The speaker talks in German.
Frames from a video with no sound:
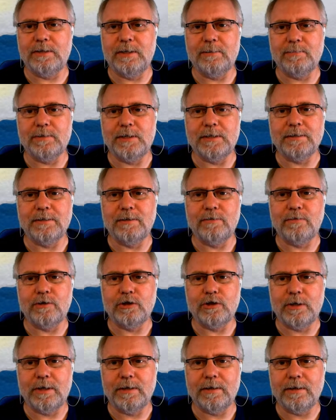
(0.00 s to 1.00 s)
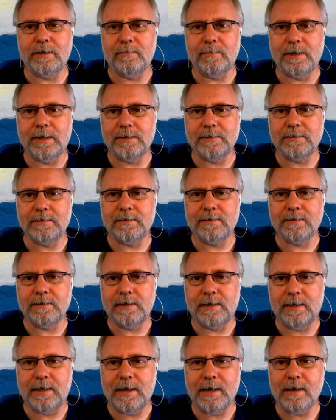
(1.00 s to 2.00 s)
Ich habe es erst nicht verstanden, aber jetzt ist
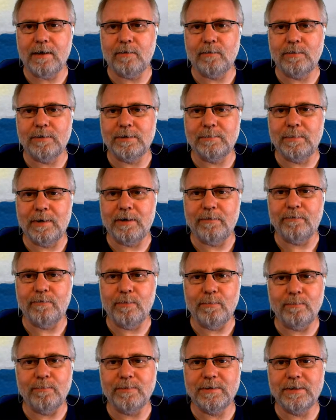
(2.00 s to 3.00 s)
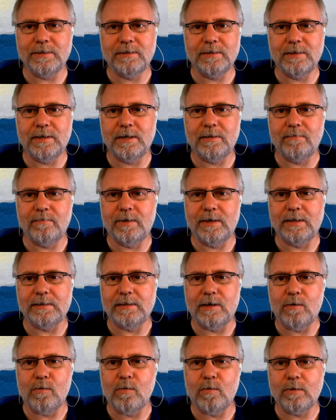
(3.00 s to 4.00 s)
es klar. Und bei 65 hätten wir
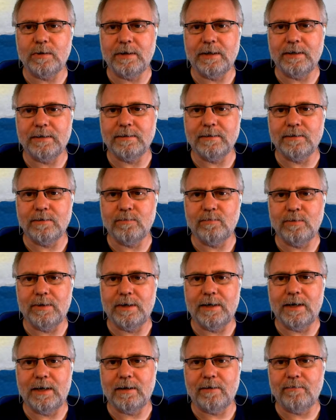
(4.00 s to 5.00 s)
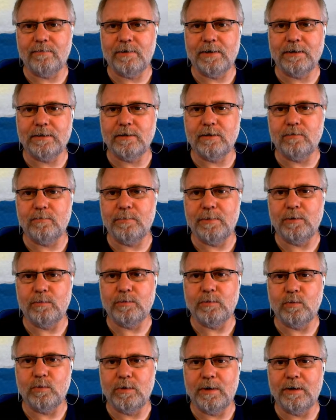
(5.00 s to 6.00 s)
das auch. Da ist es 148 und
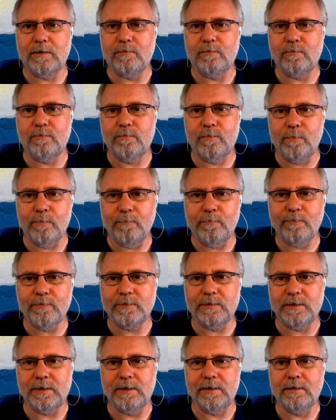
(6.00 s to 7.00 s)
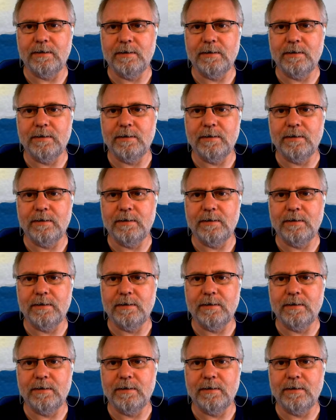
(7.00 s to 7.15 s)
minus 115.